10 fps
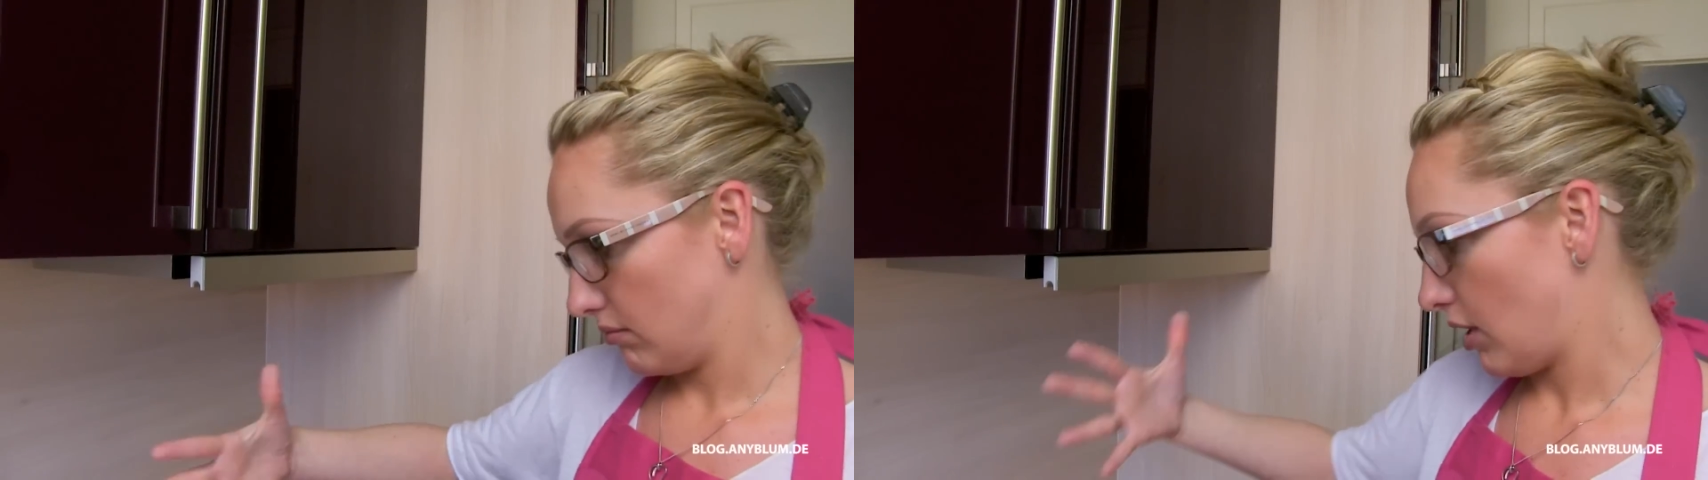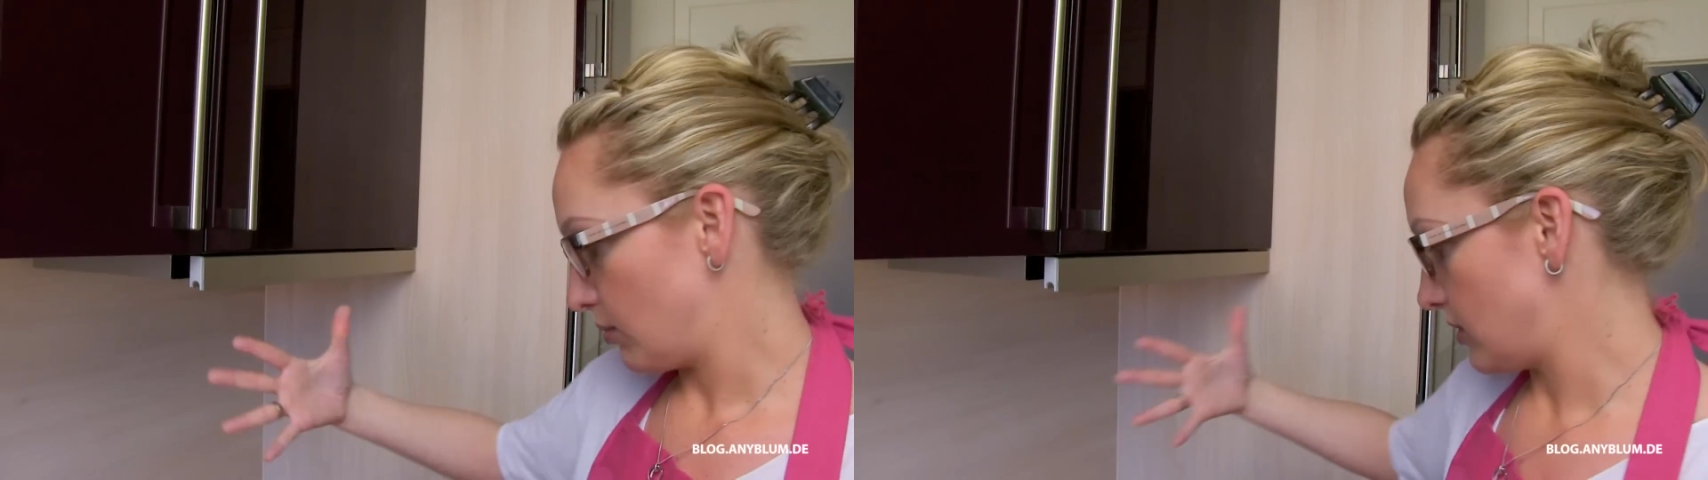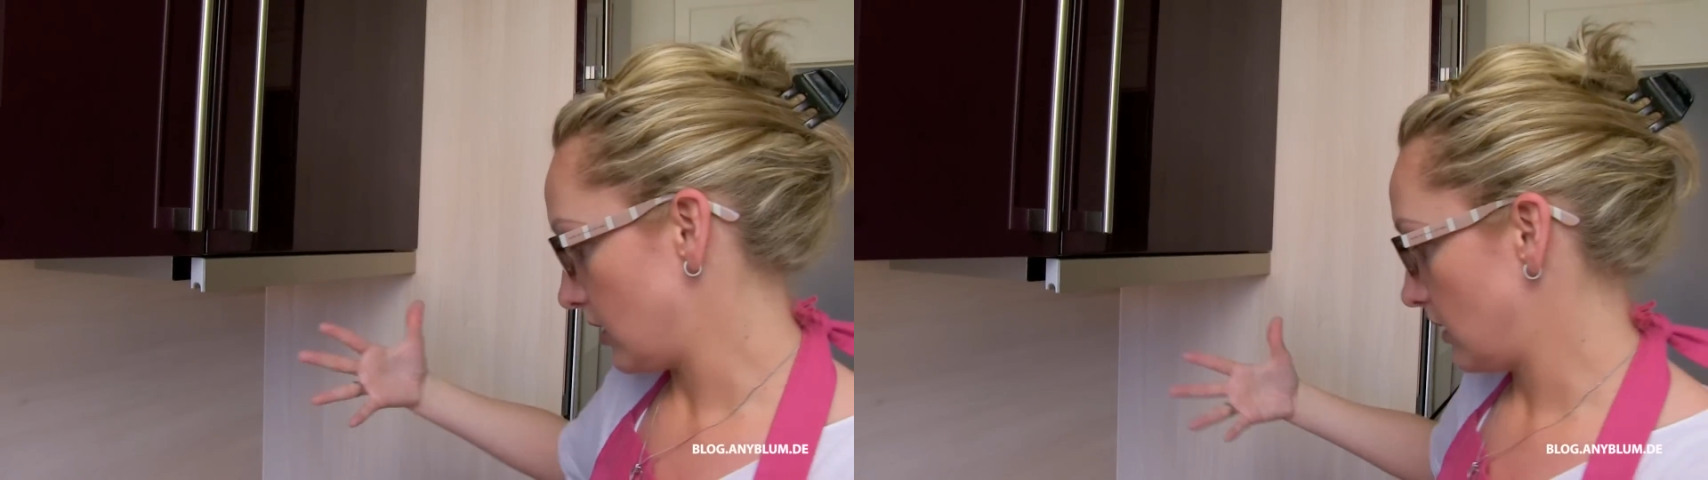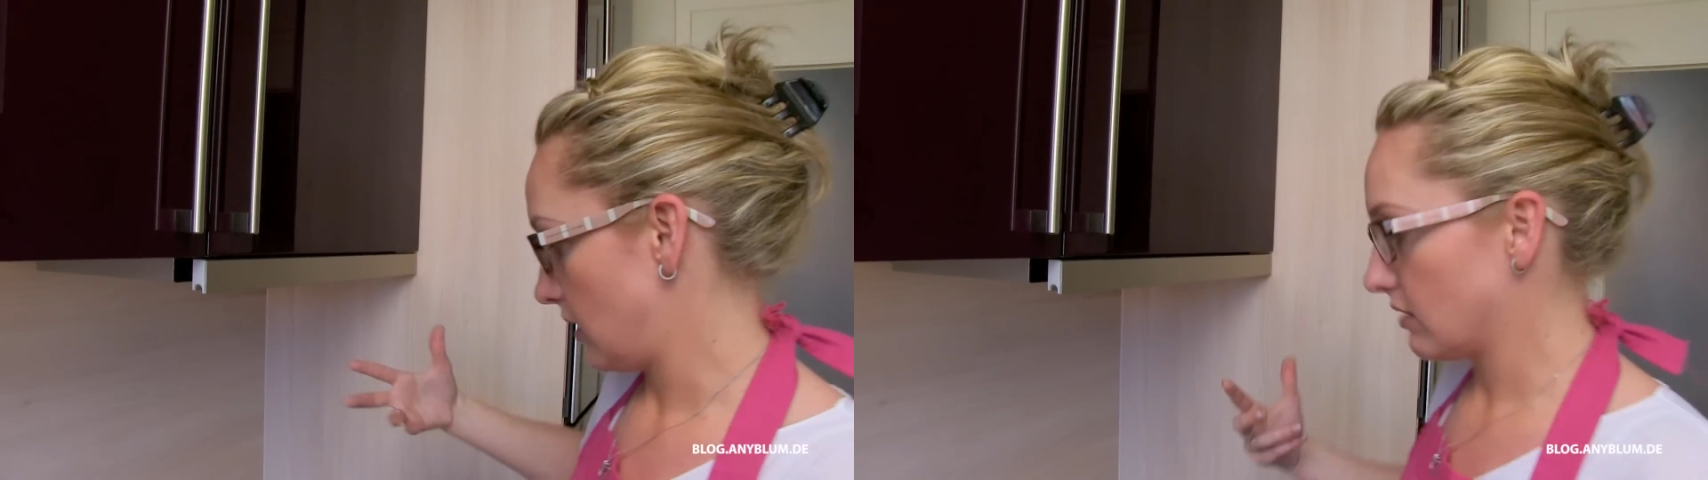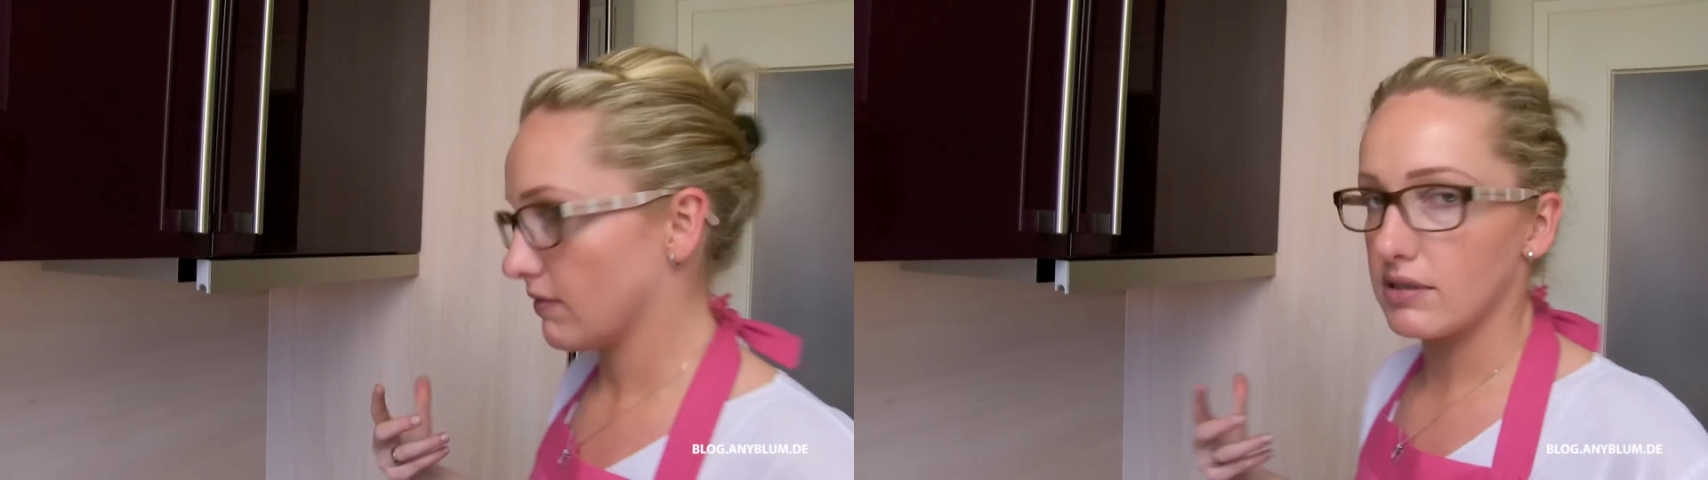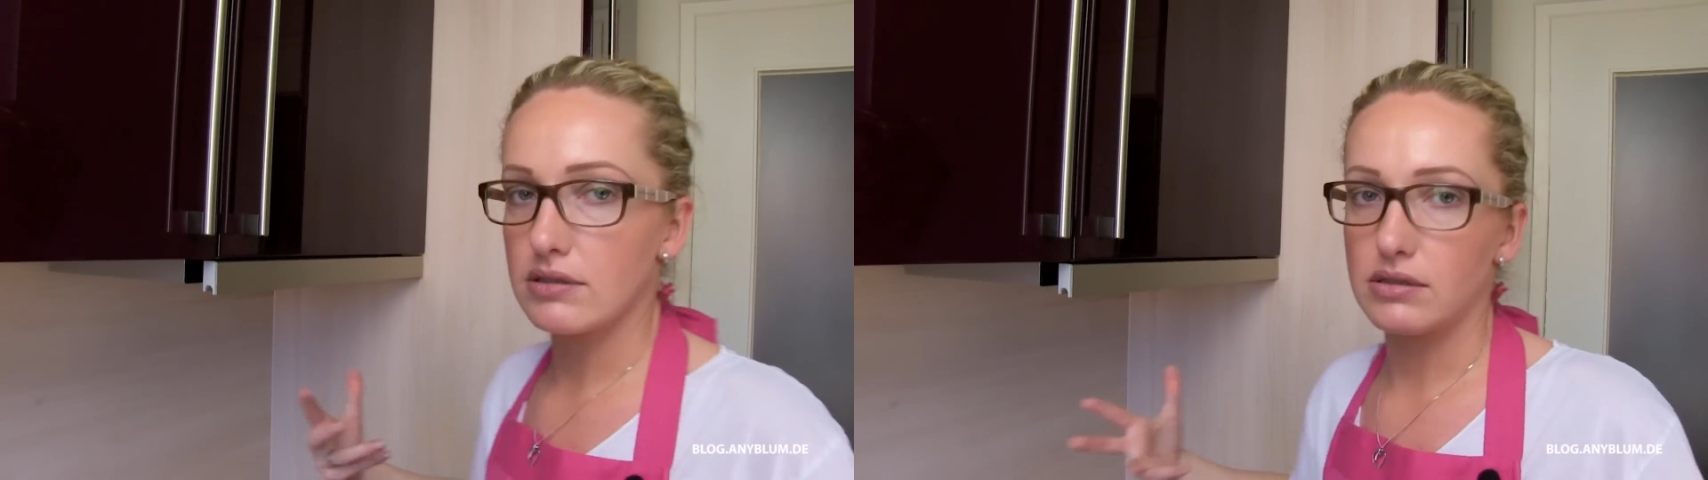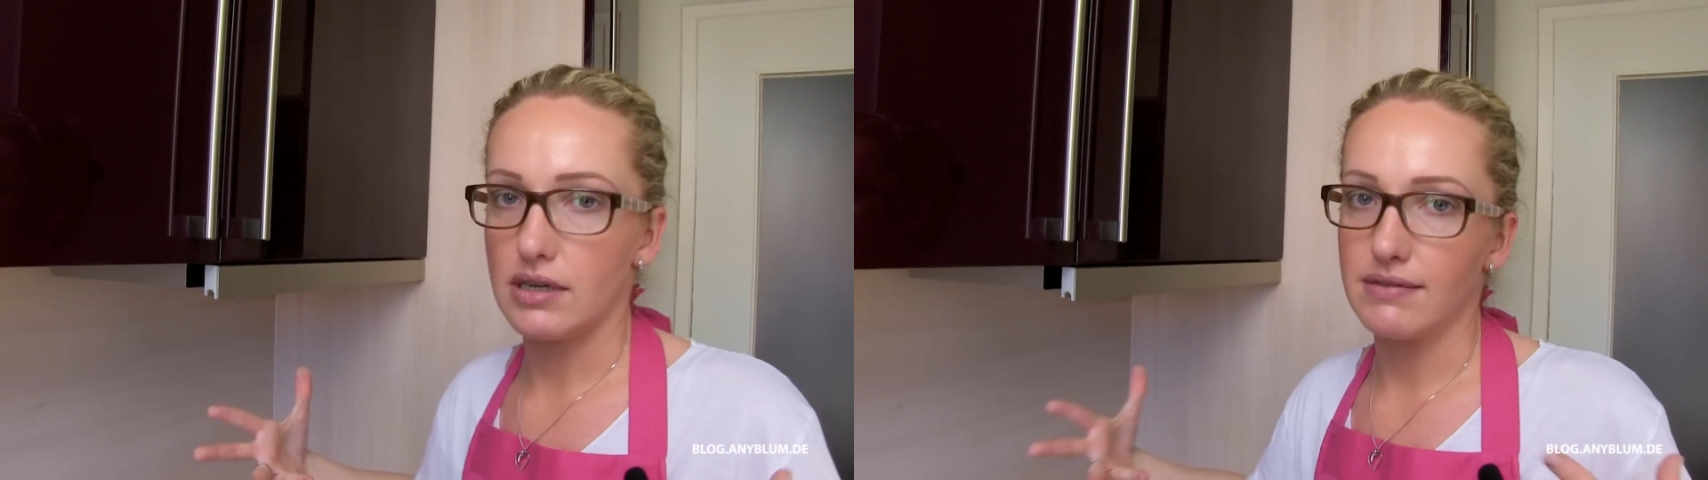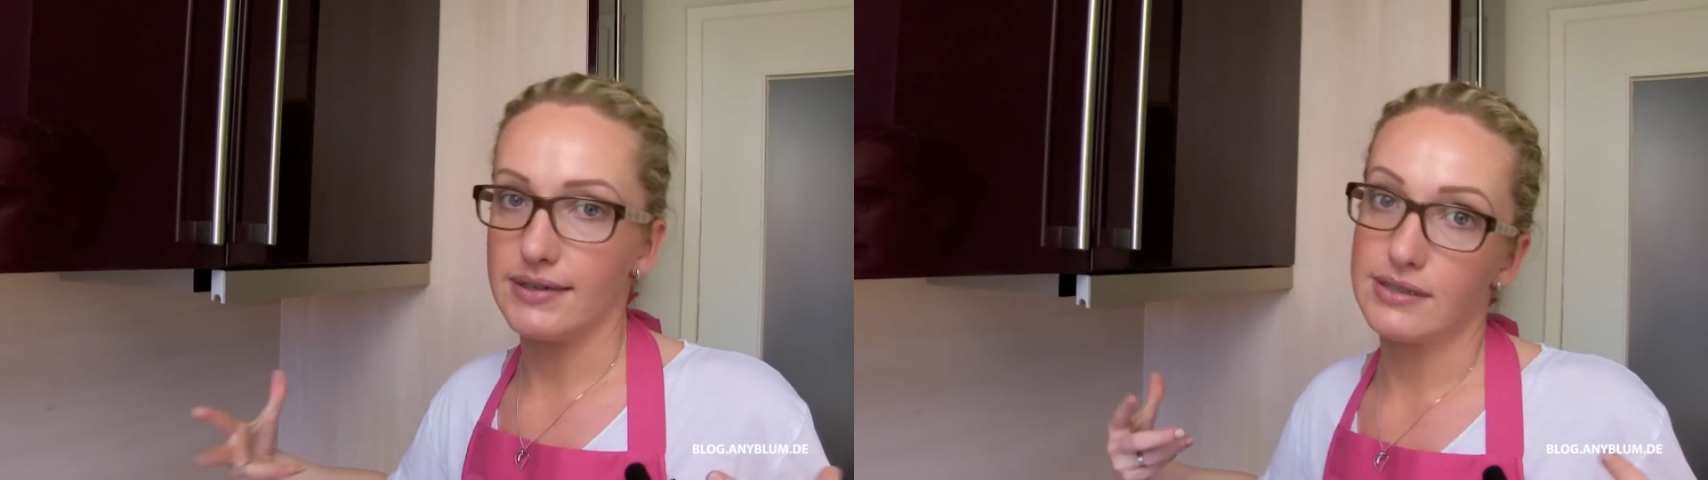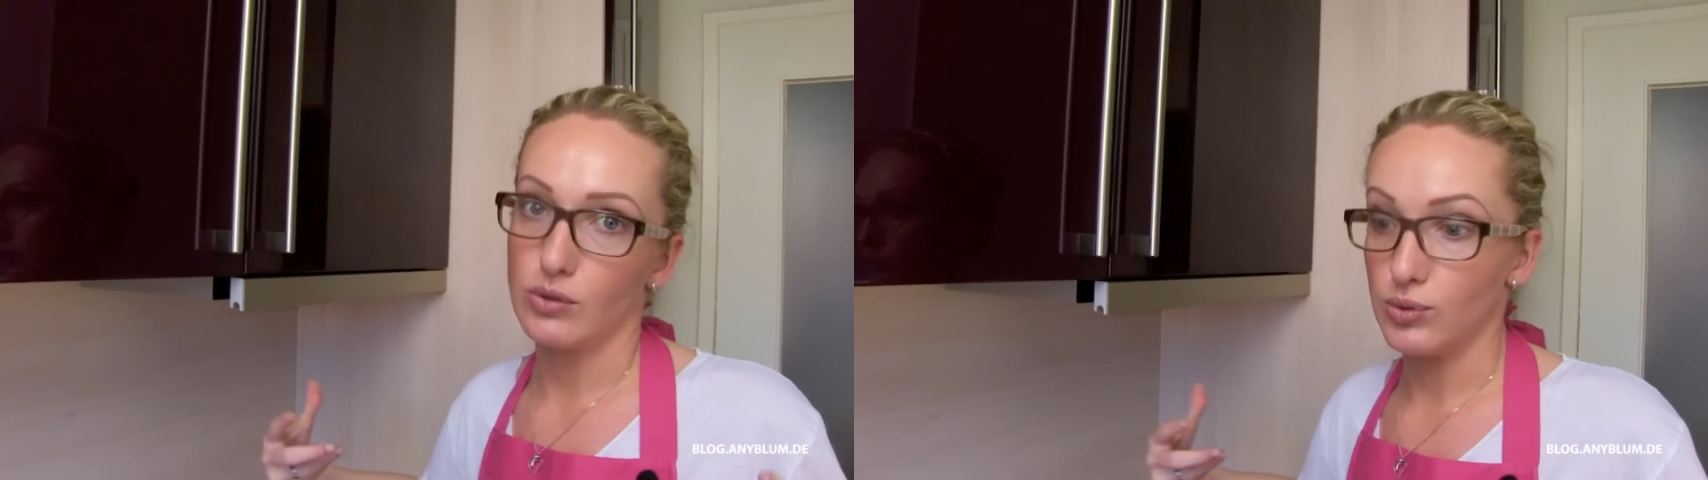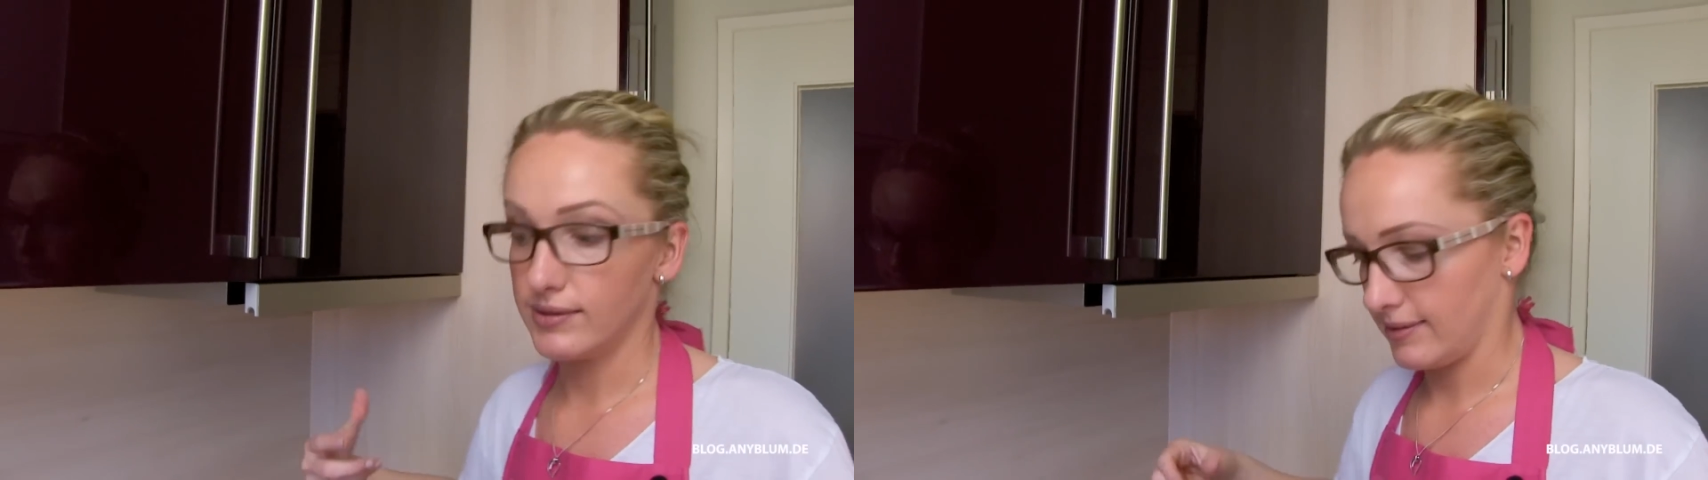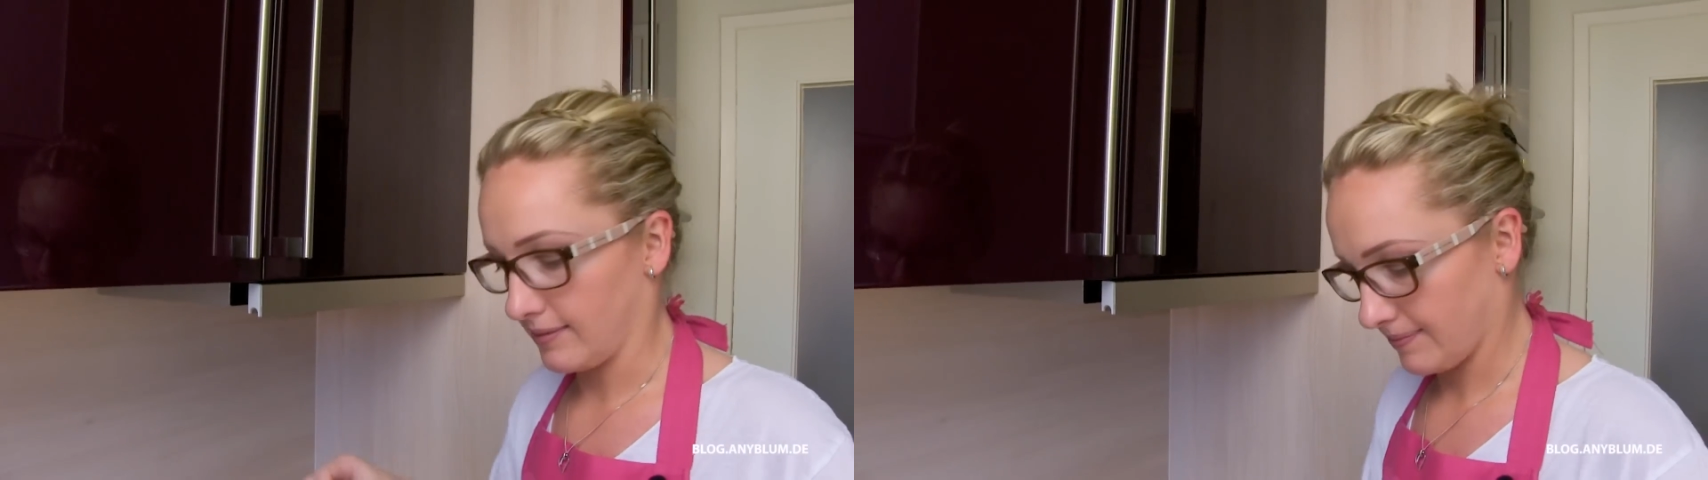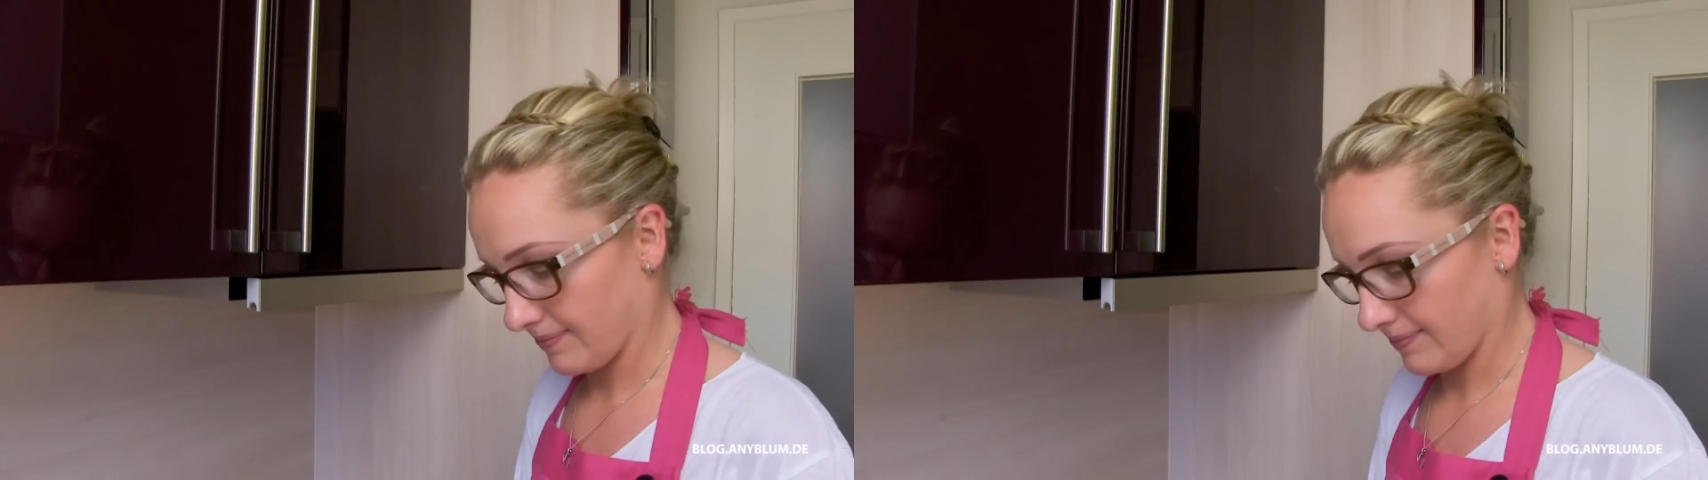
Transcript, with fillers: Hauptsache etwas, etwas größer.